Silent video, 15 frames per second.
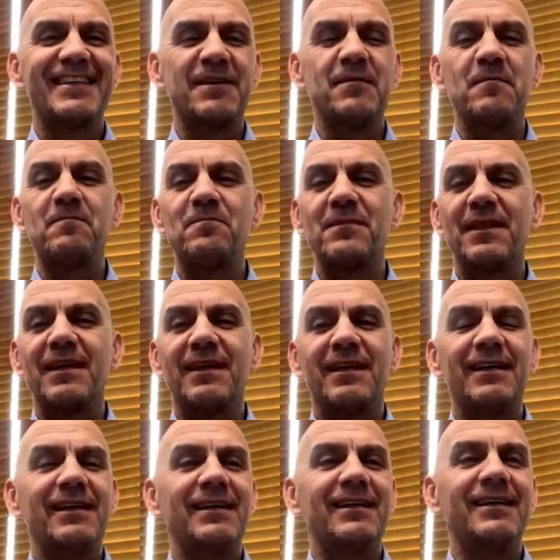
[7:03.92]
tamam.
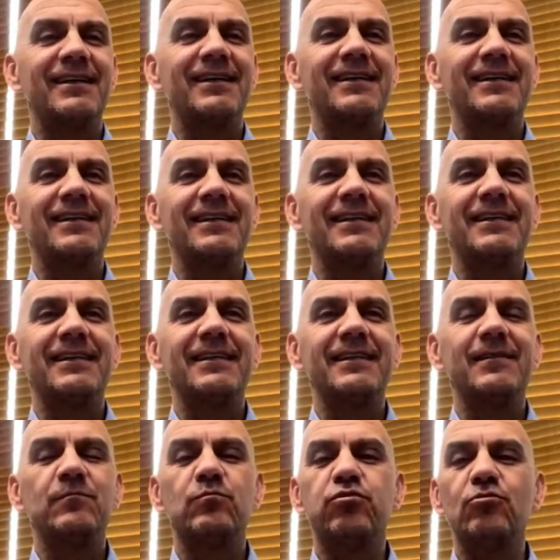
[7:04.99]
Ee,
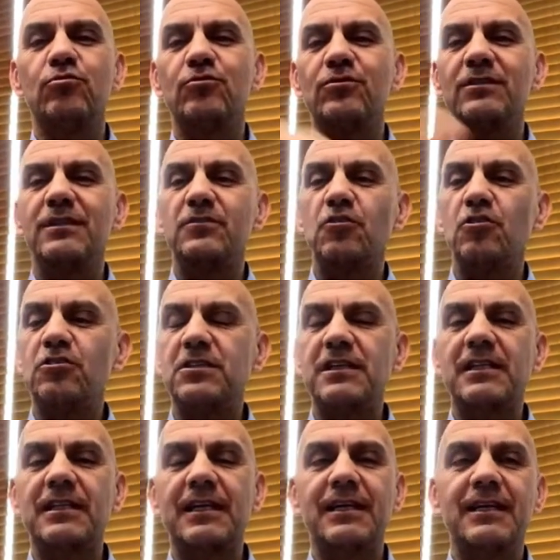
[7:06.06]
bu
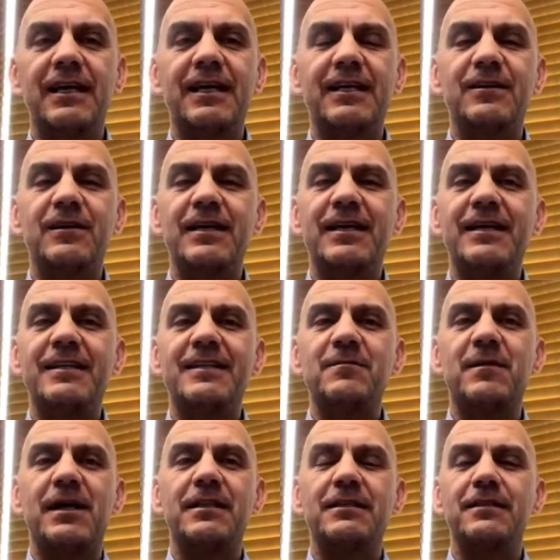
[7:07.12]
4 yılda yani
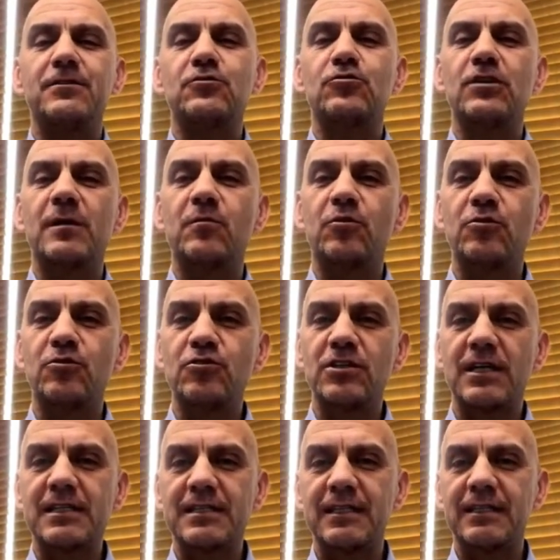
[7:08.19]
eğitim aldığınız süre
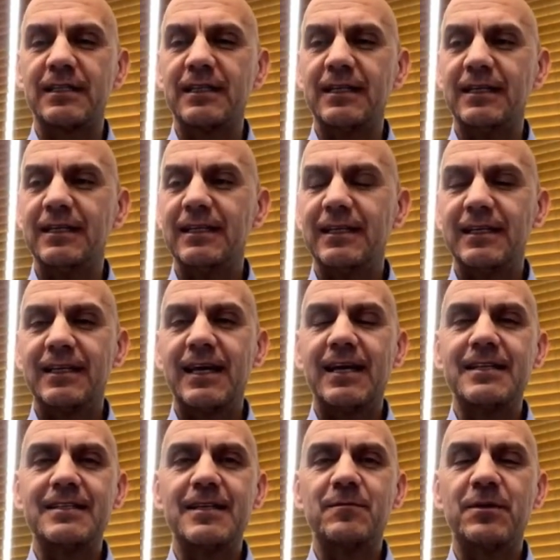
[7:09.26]
boyunca aslında
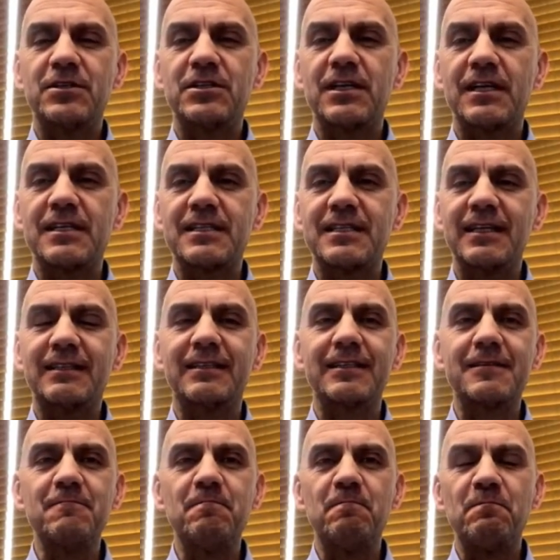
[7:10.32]
kendi yapacağınız
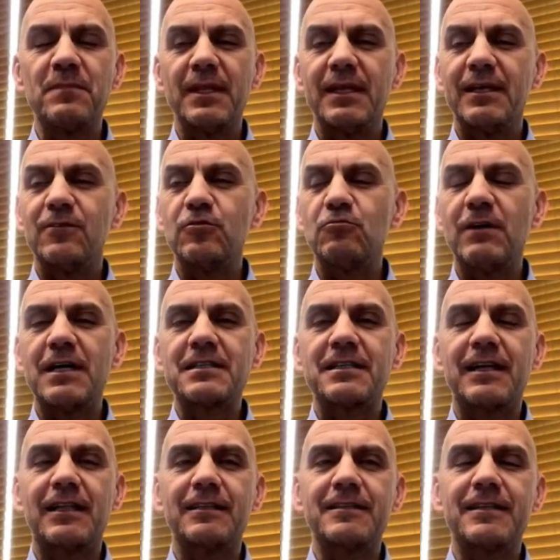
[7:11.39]
yatırım
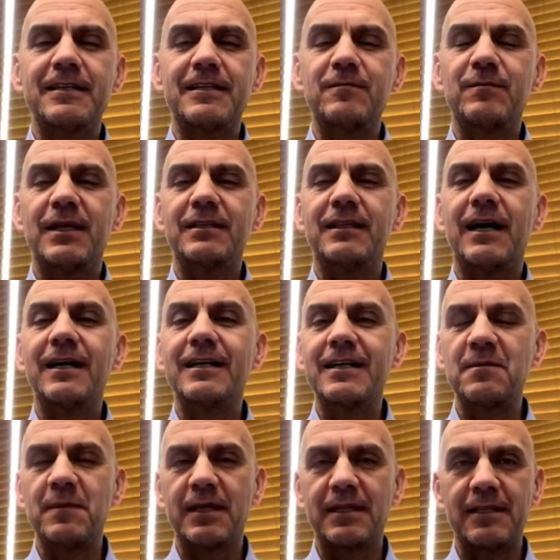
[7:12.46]
üniversite aldığınız eğitimden daha
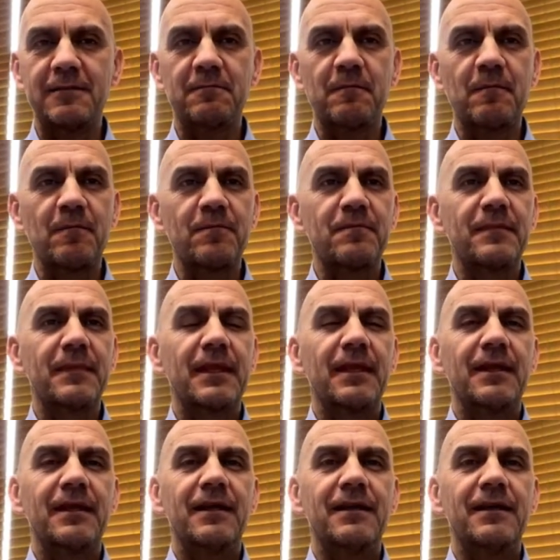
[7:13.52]
kıymetli.
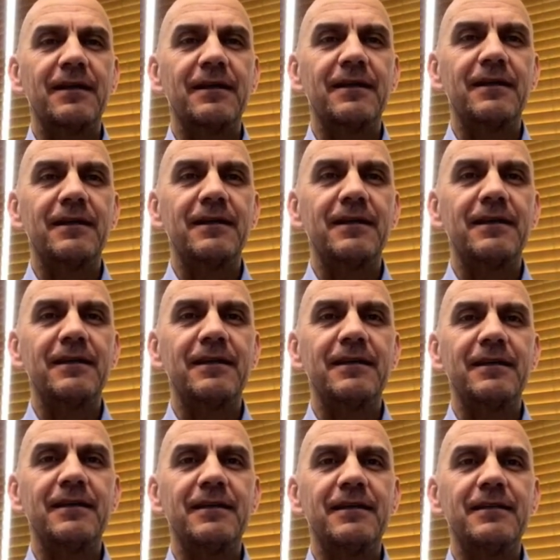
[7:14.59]
Ee,